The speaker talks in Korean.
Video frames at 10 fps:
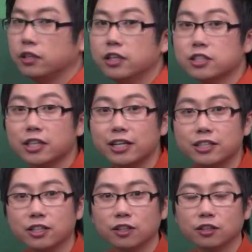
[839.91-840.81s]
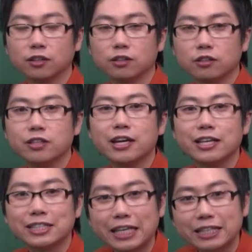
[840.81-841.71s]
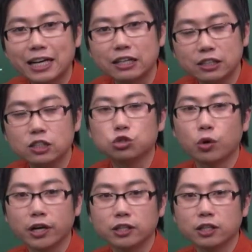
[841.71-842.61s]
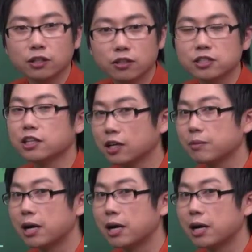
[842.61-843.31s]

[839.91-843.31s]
His idea. 그의 생각을 좋아했니? 그의 생각